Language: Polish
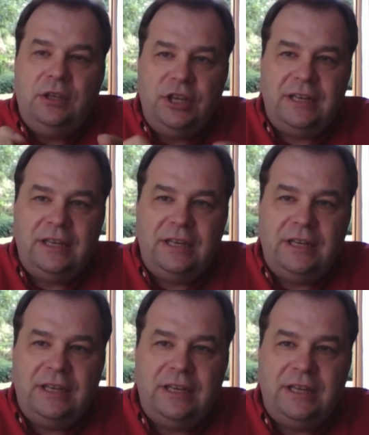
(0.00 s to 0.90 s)
dzisiaj
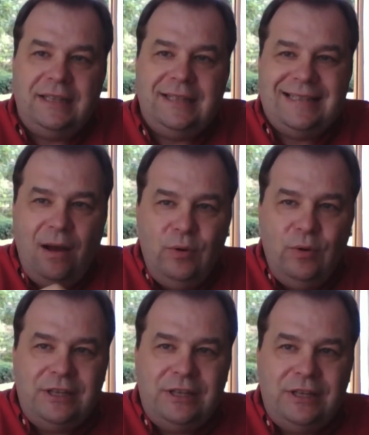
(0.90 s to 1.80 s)

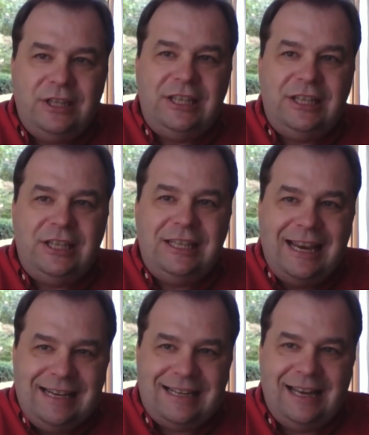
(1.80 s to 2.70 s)
cały
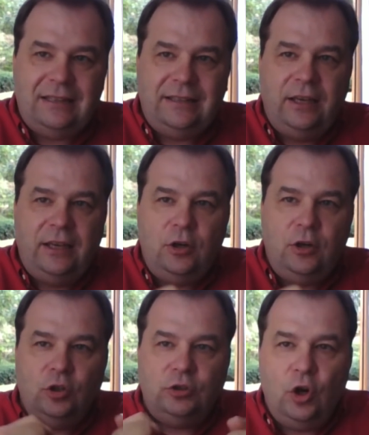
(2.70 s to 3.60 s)
ciężar tej
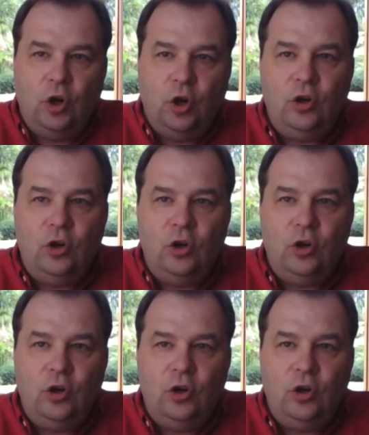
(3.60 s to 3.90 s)
kontroli